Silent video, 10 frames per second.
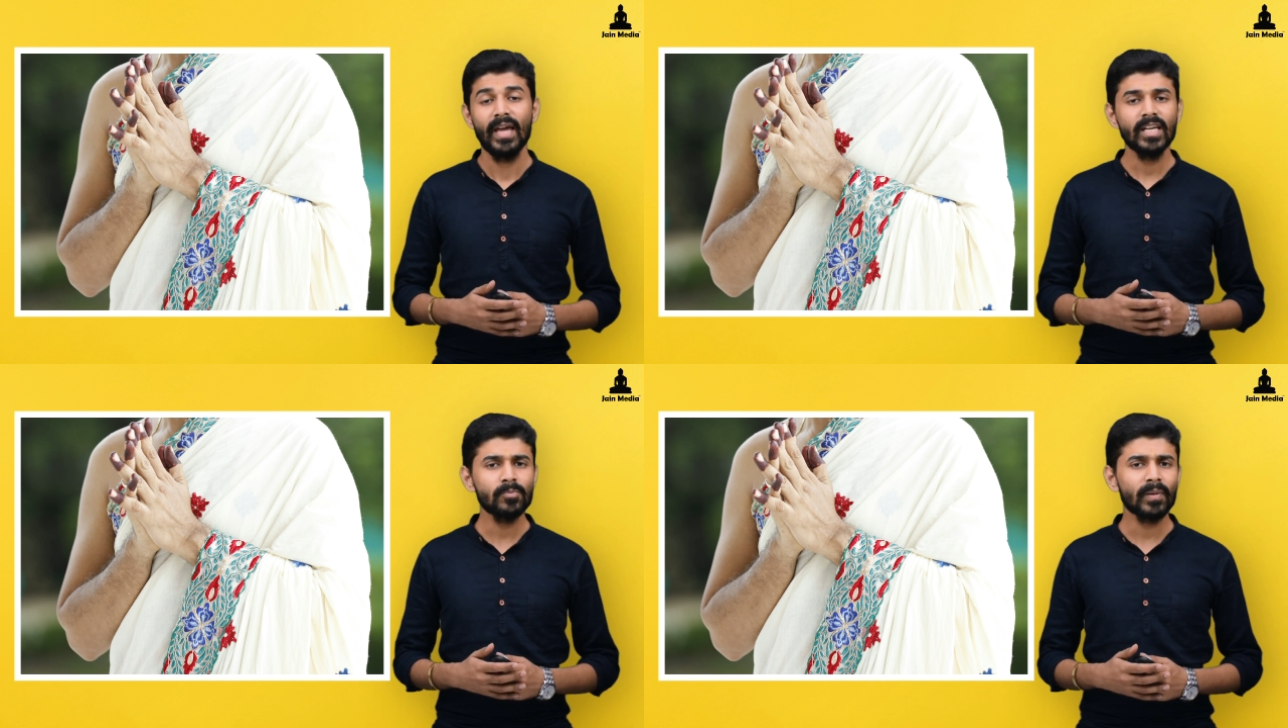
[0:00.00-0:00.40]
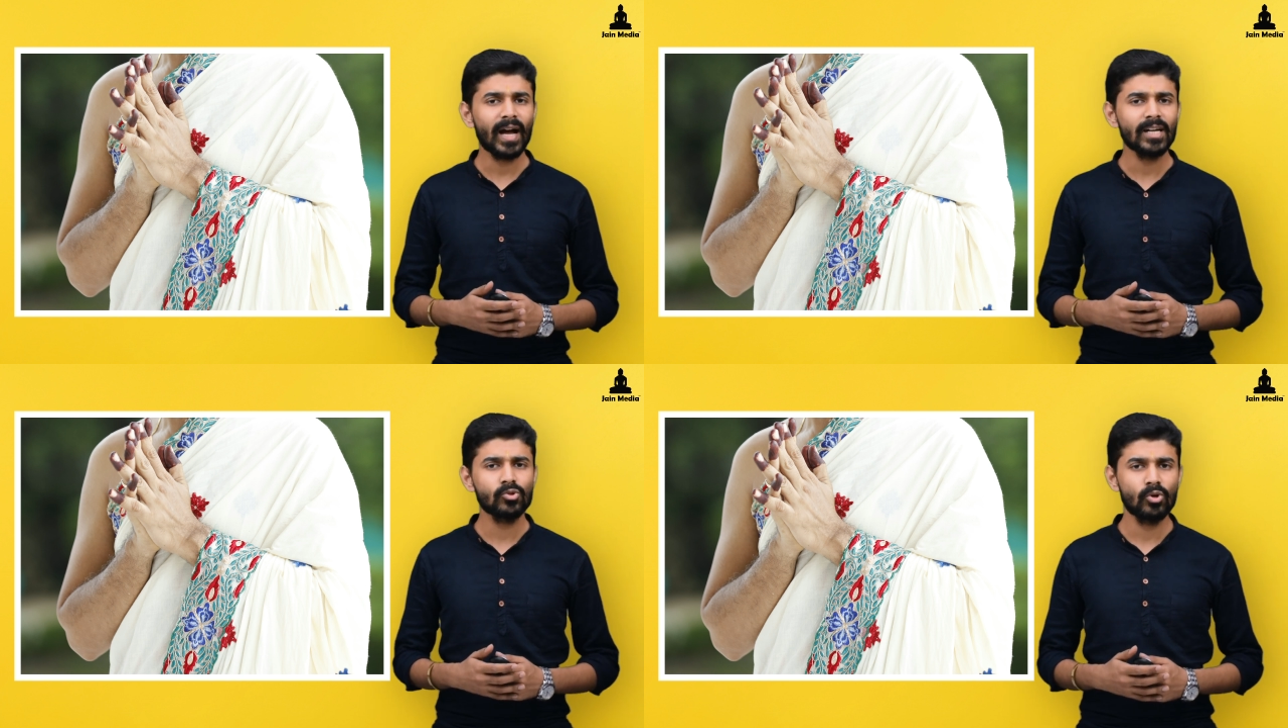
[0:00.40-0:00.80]
इस
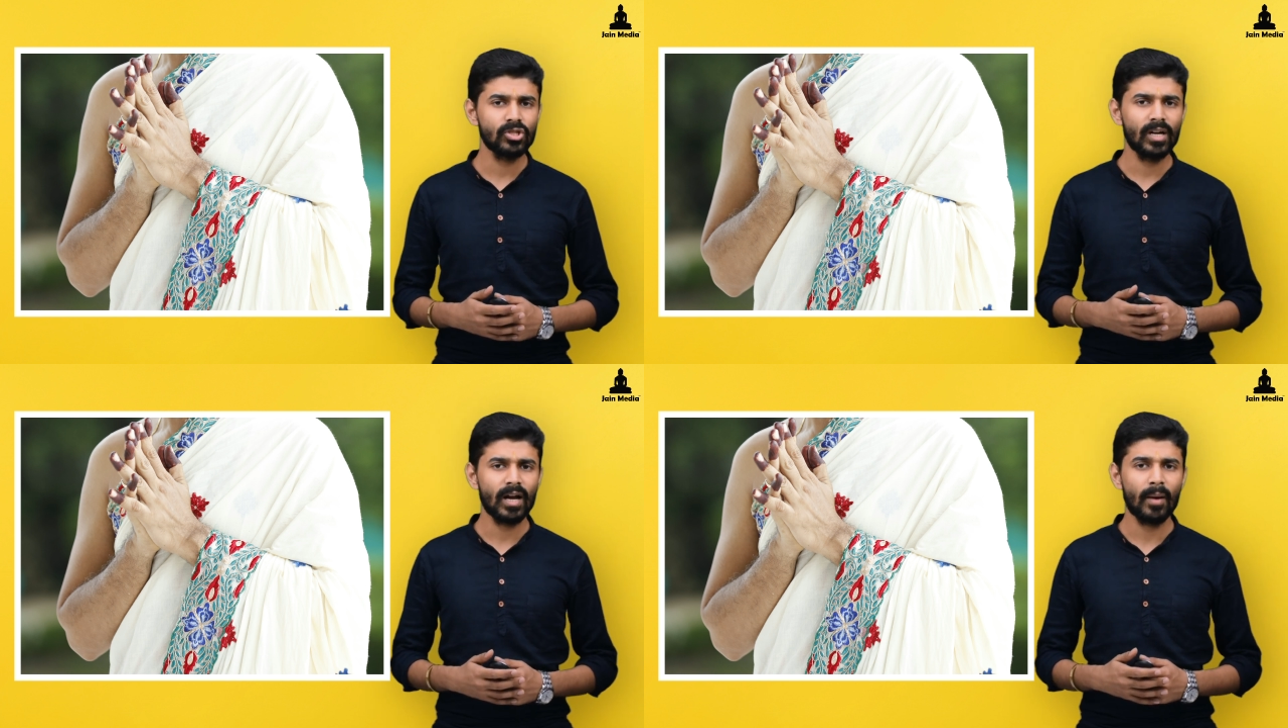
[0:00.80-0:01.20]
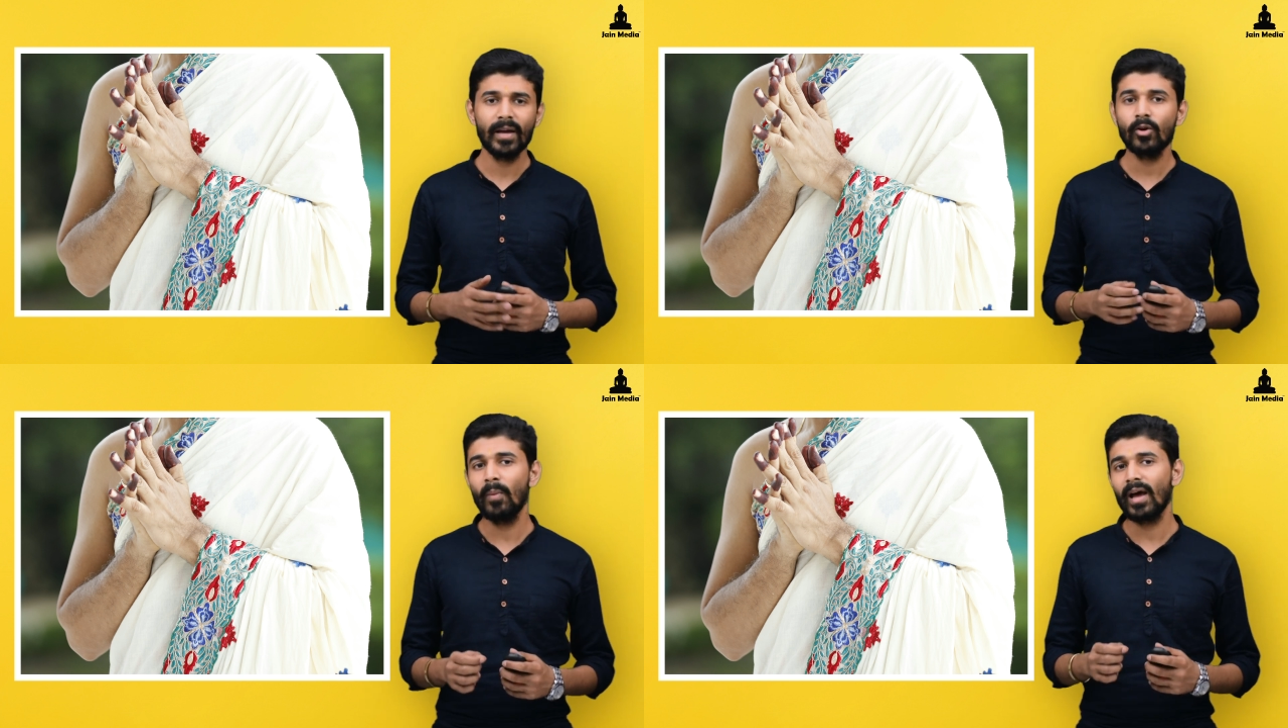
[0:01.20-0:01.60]
प्रकार सोचकर
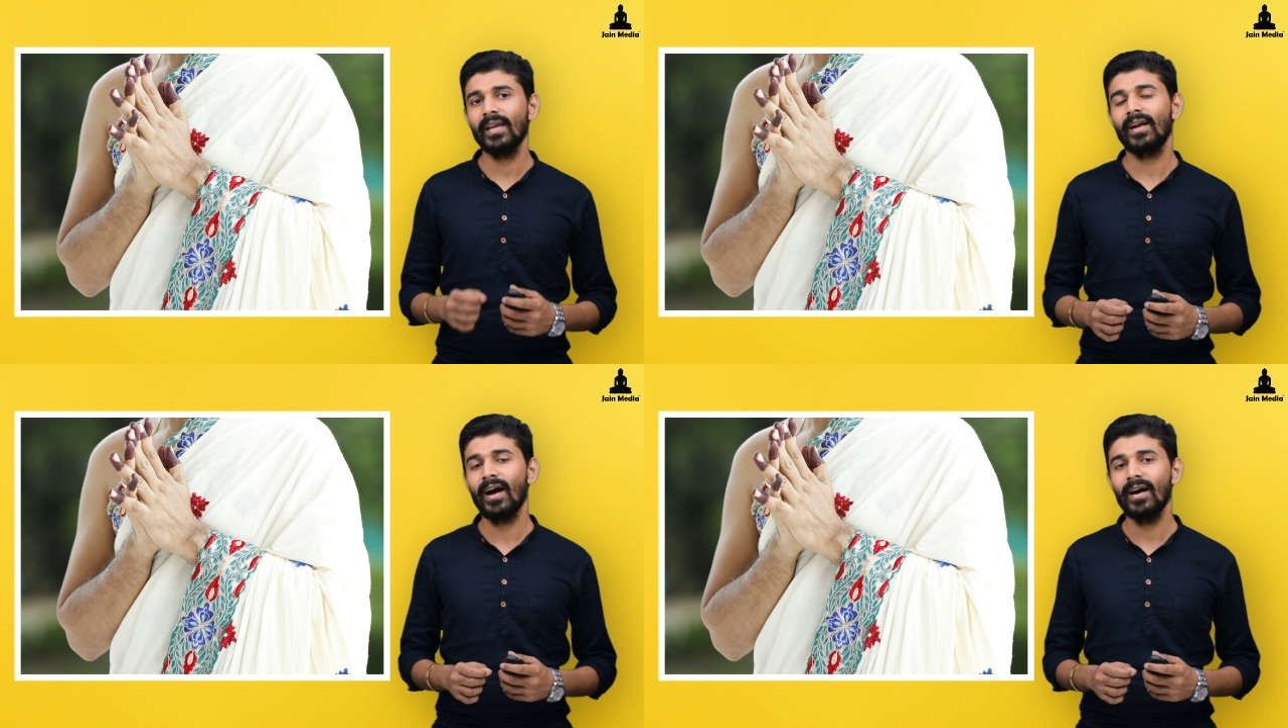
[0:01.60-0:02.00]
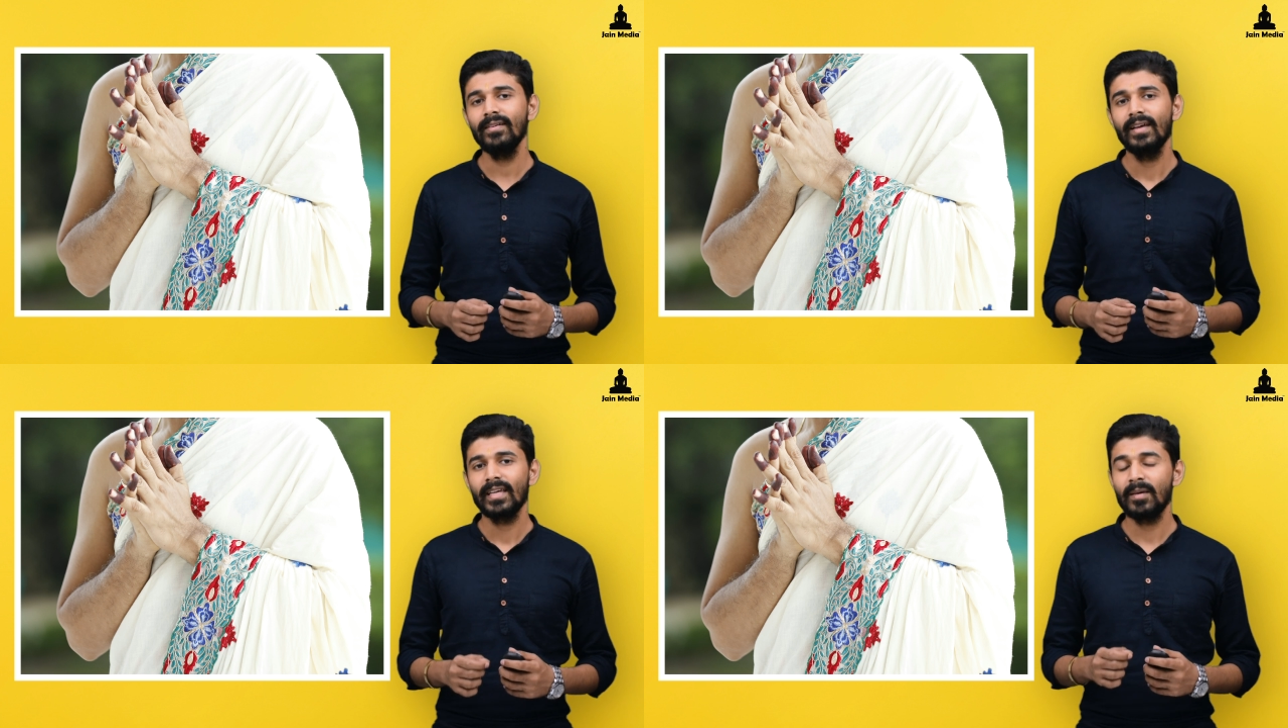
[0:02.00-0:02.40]
अभय कुमार ने कहा
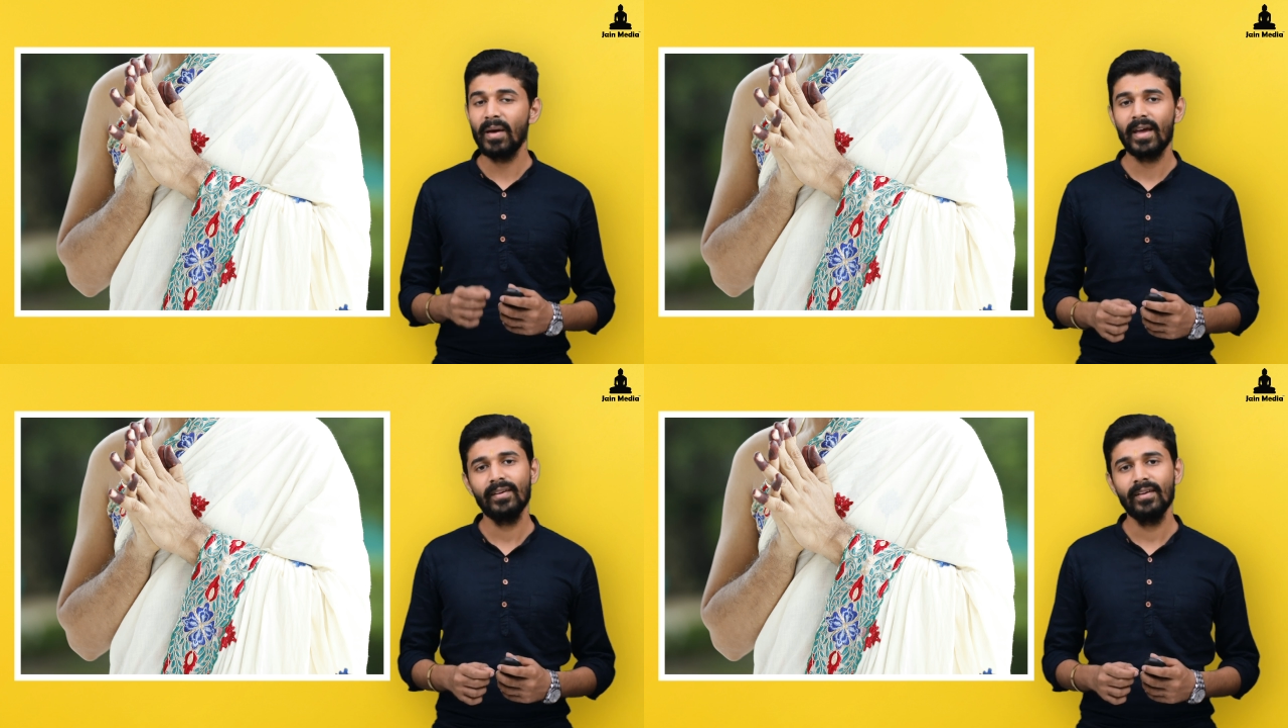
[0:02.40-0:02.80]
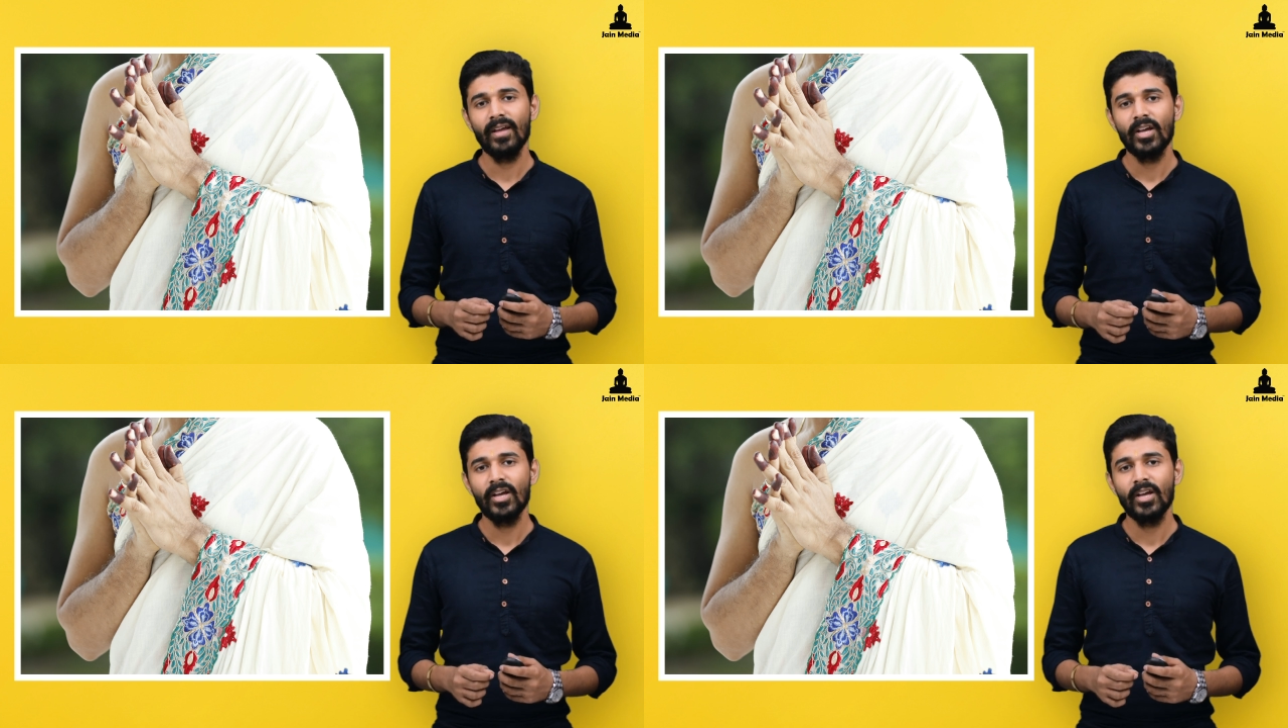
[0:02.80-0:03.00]
कि बहन